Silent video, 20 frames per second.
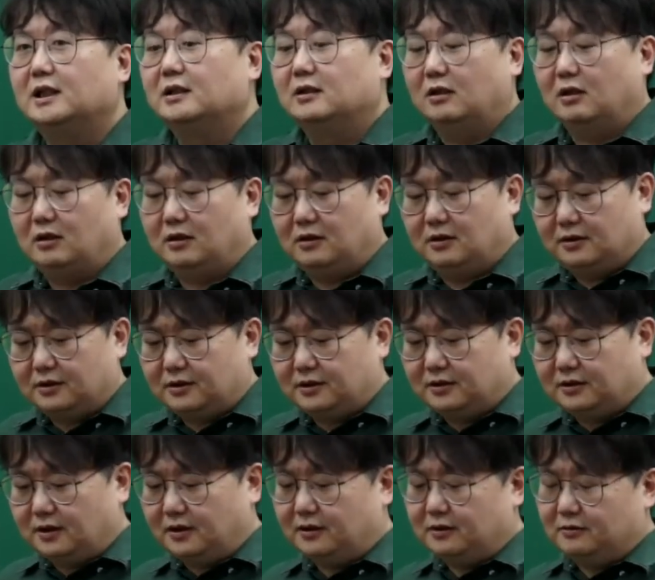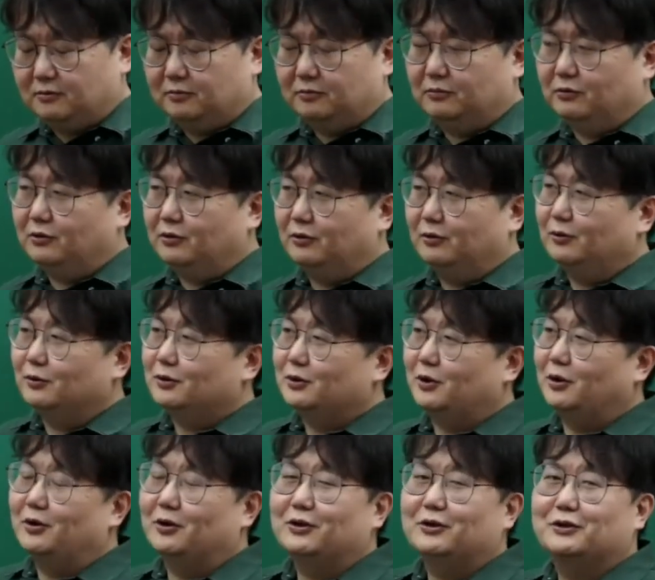어, 예, 뭐,
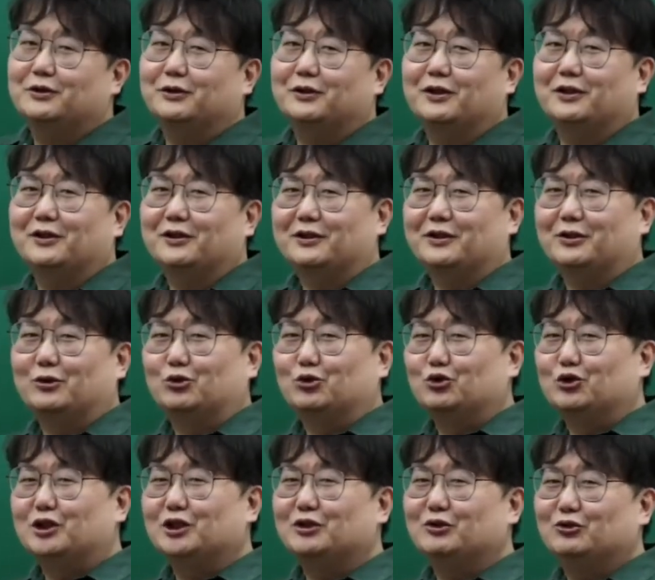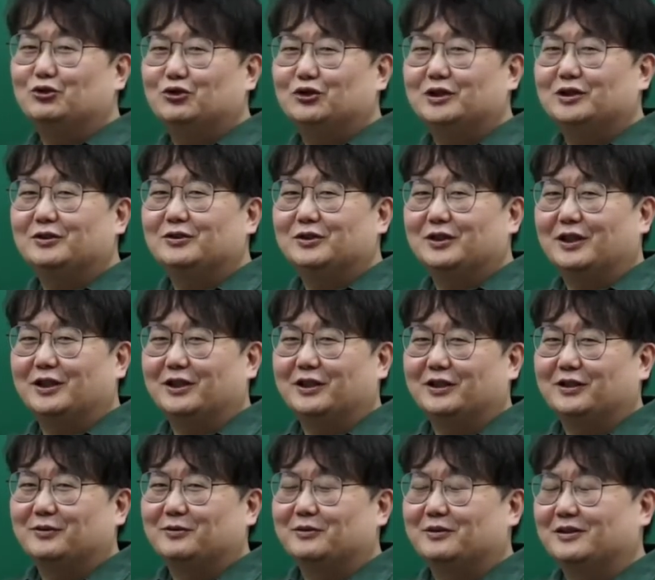저 어렸을 때는 이제 중진국, 후진국이란
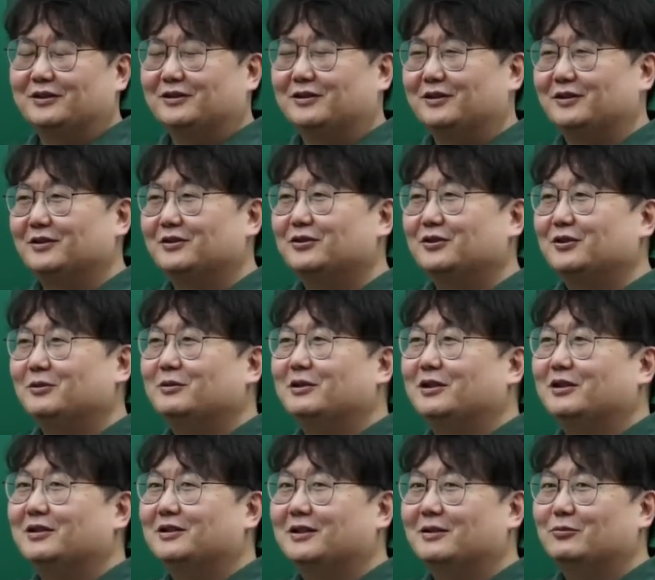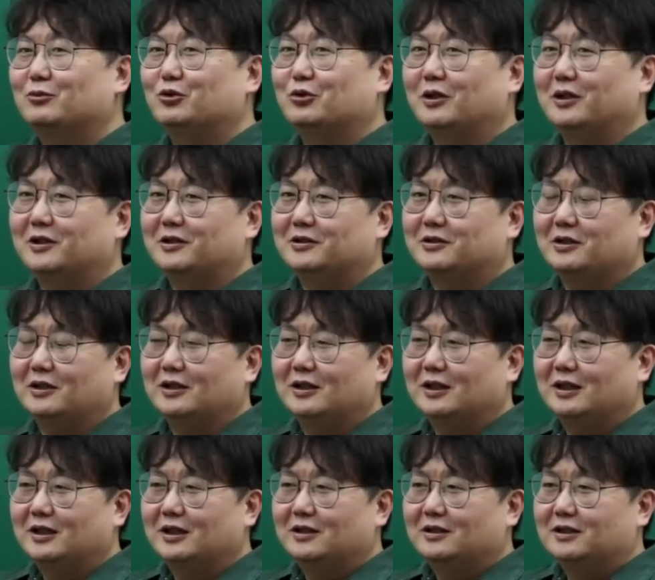개념이 있었어요. 스님이 참 좋아했죠.
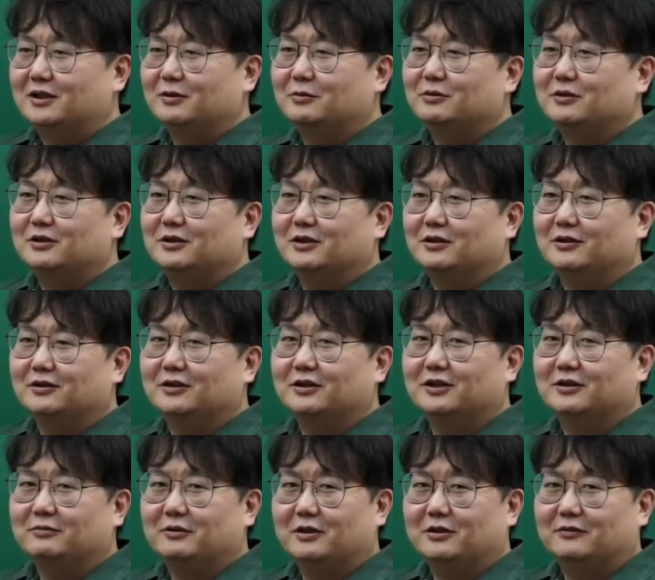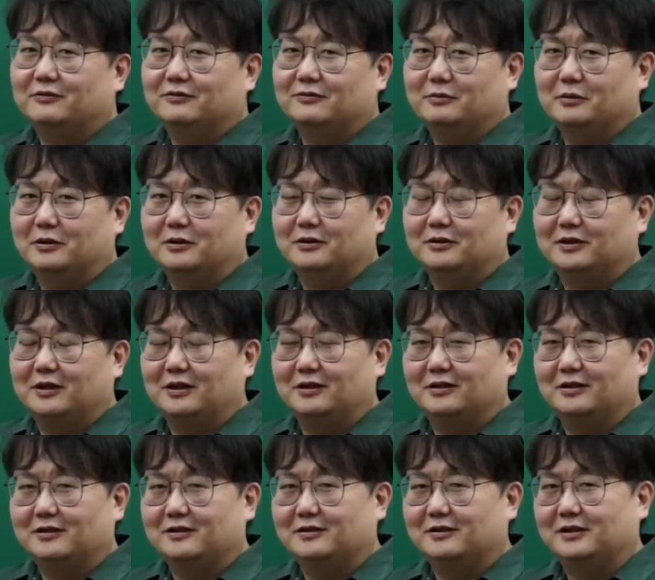지금은 근데 언더 디벨롭먼트라 고
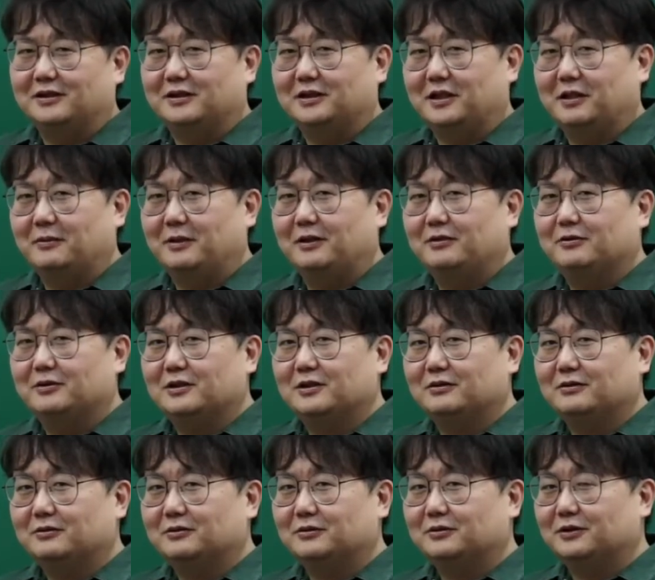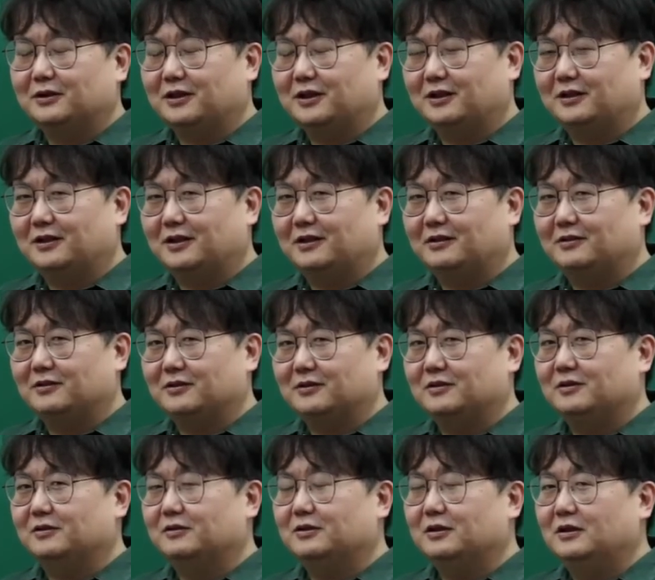그래서 이제 개발도상국이라는 단어를
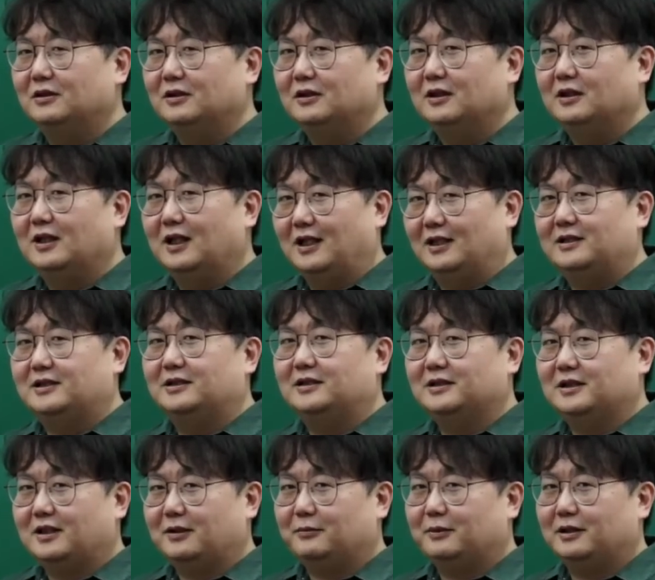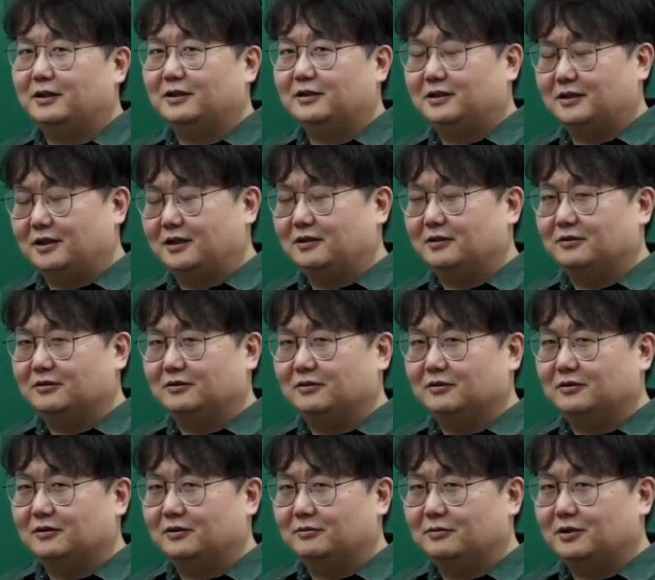쓰고 아직은 개발이 진행 중.
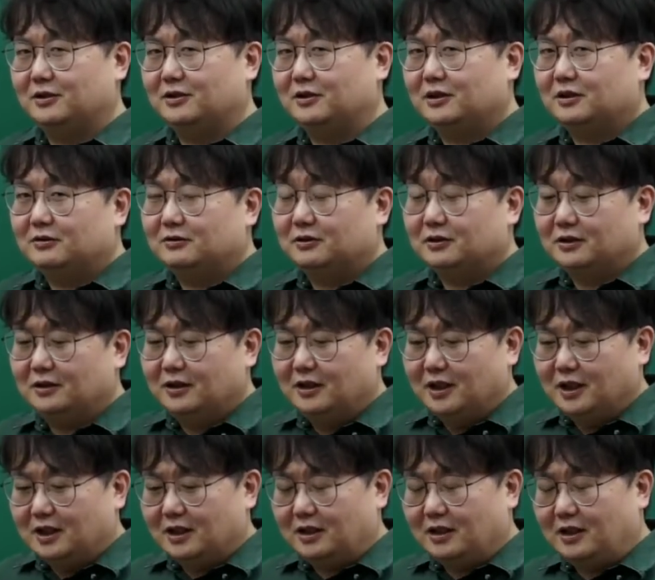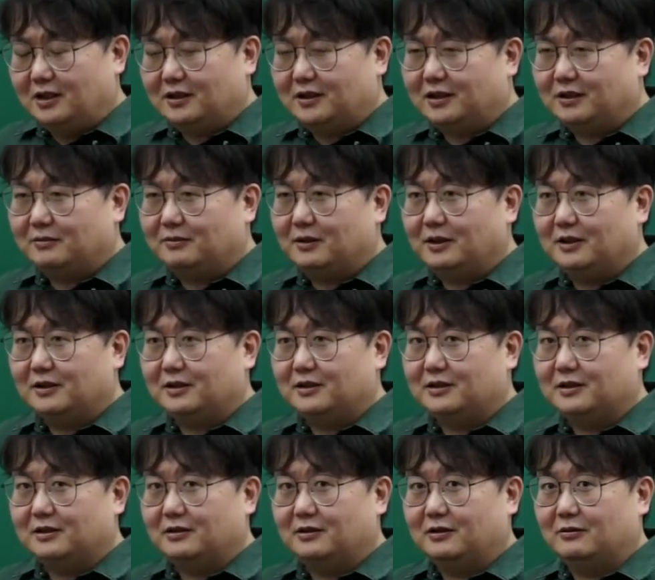그럼 선진국은 그런 개발이
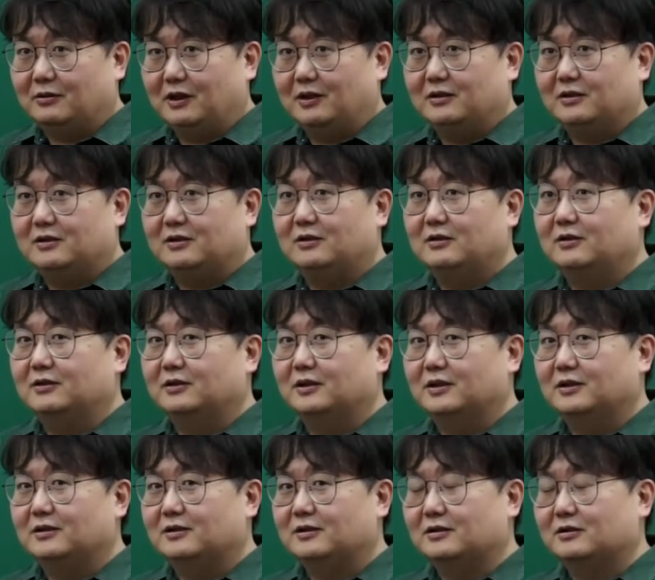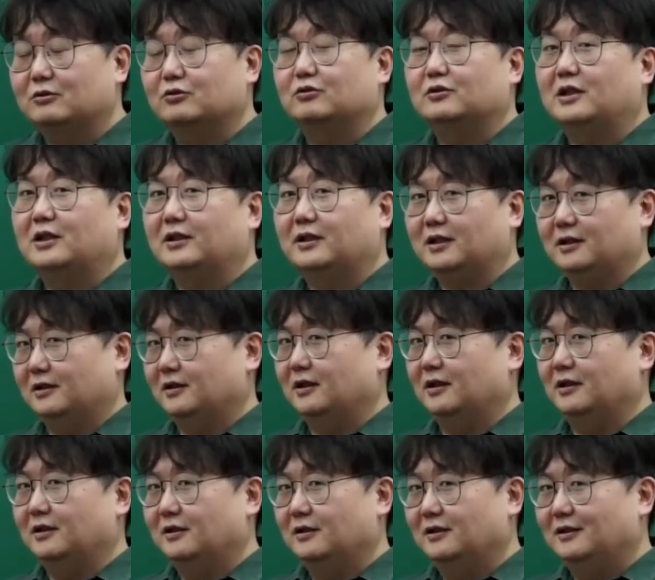이제 거의 완성돼서 성숙한
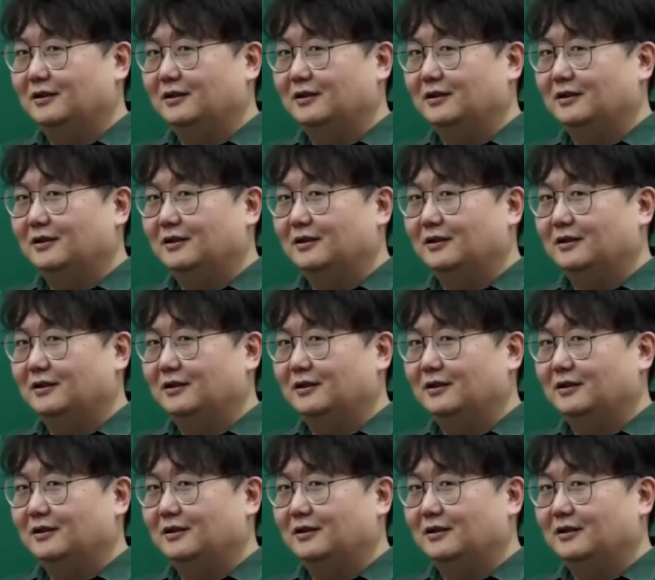단계.